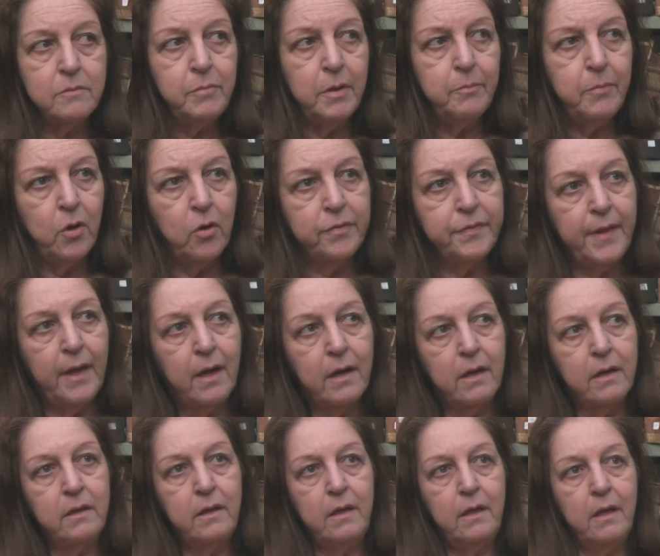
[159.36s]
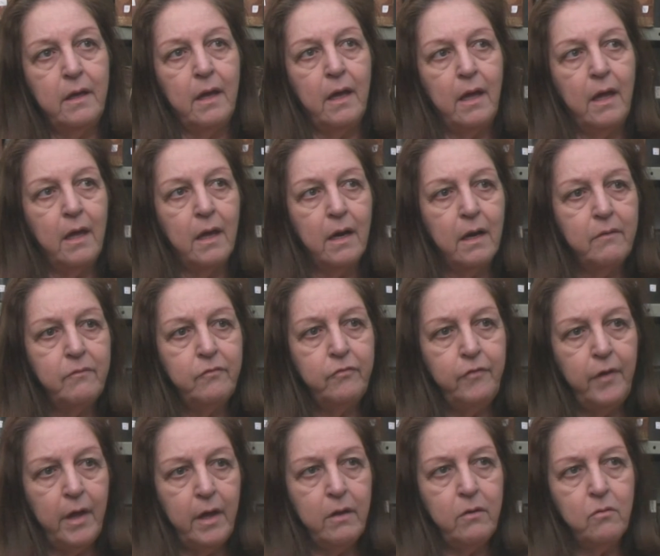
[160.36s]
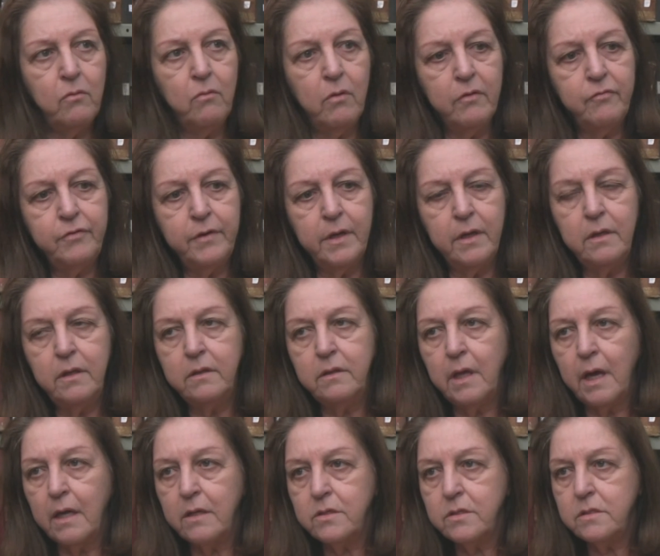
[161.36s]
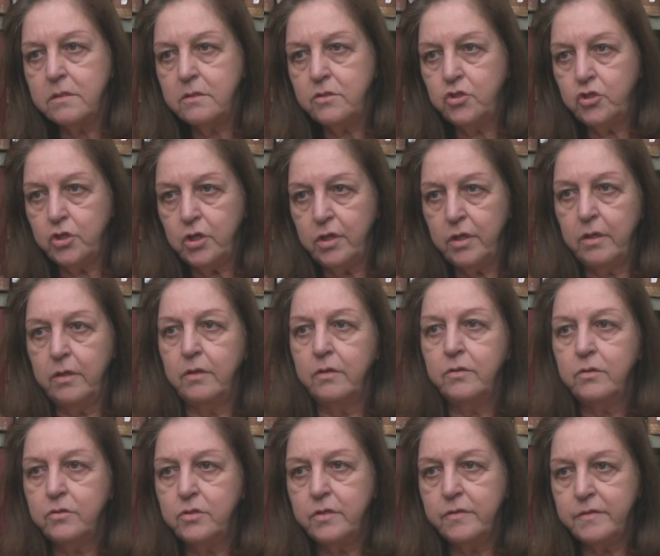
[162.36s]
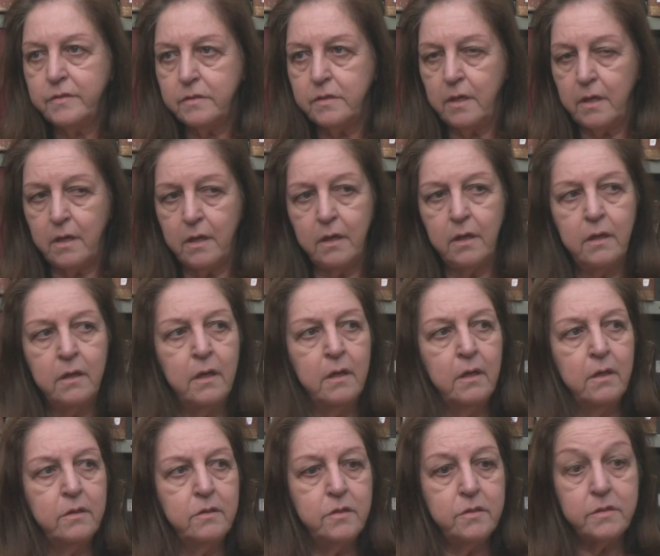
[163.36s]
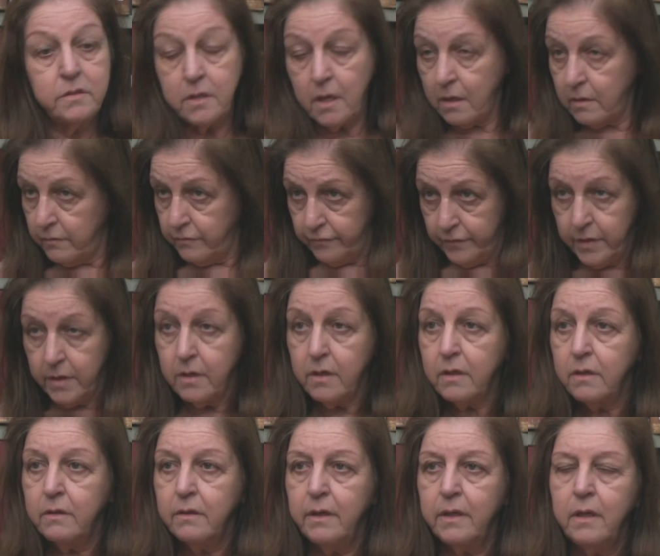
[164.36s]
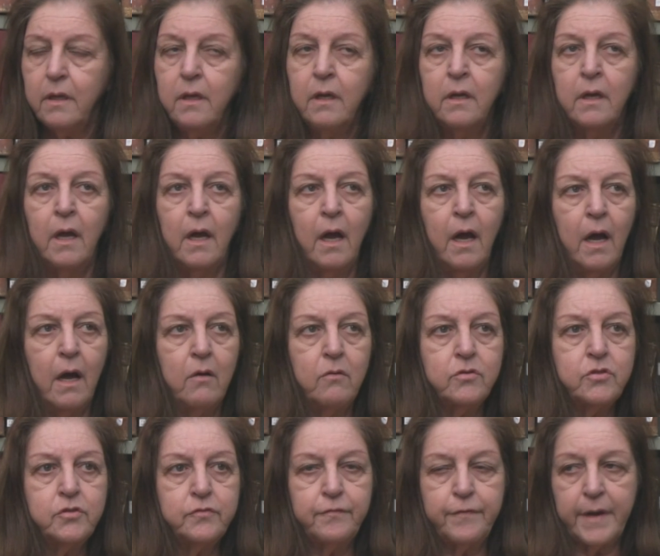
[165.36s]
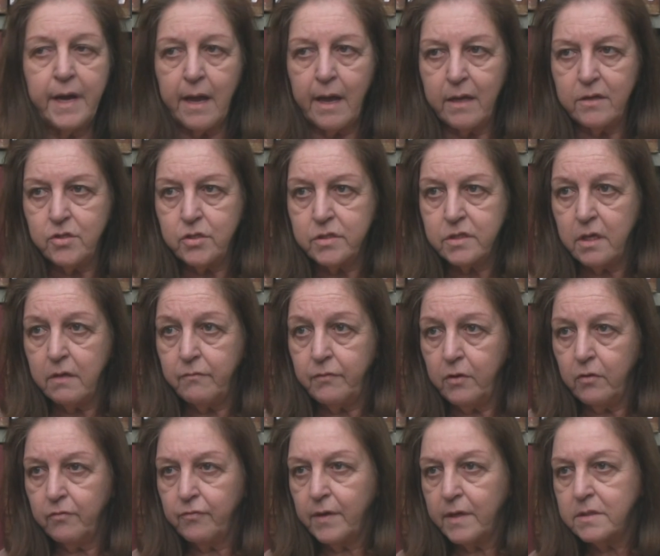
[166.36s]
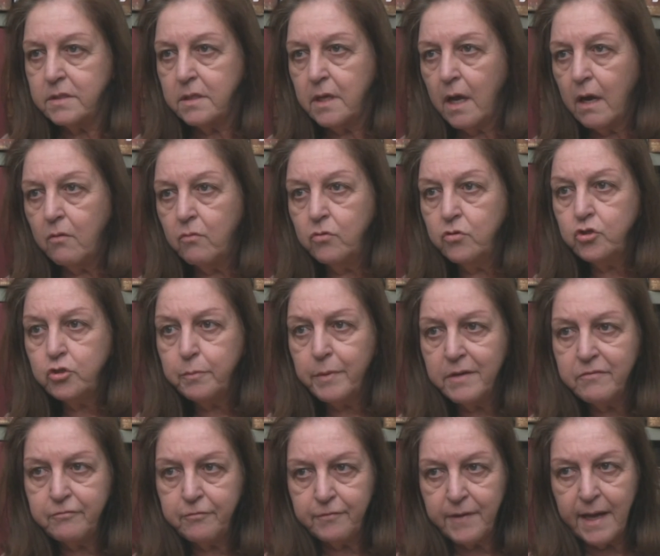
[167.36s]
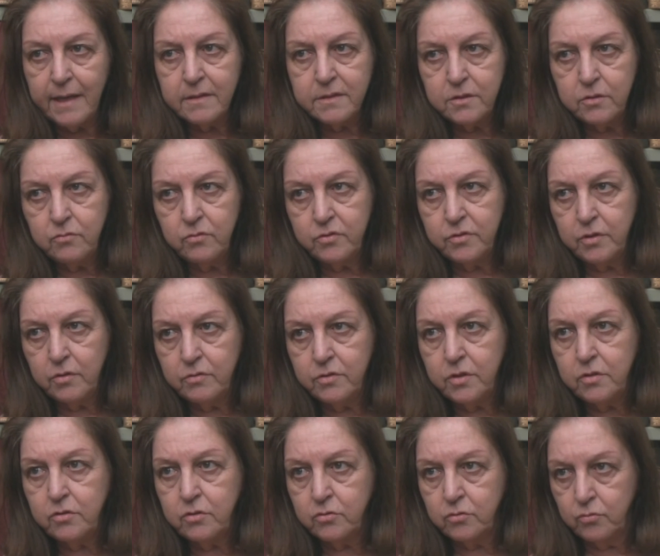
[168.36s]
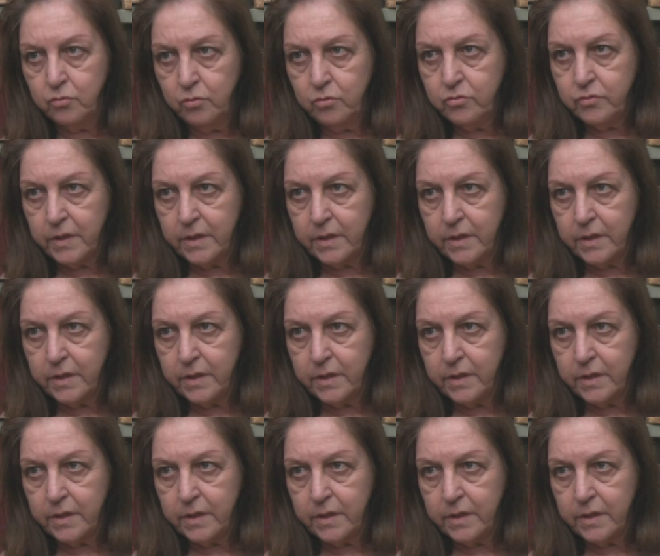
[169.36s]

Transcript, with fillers: biblioteca aqui, ela veio com a finalidade de, de ser, de servir, né, aos frades que vinham fazer a última fase dos seus estudos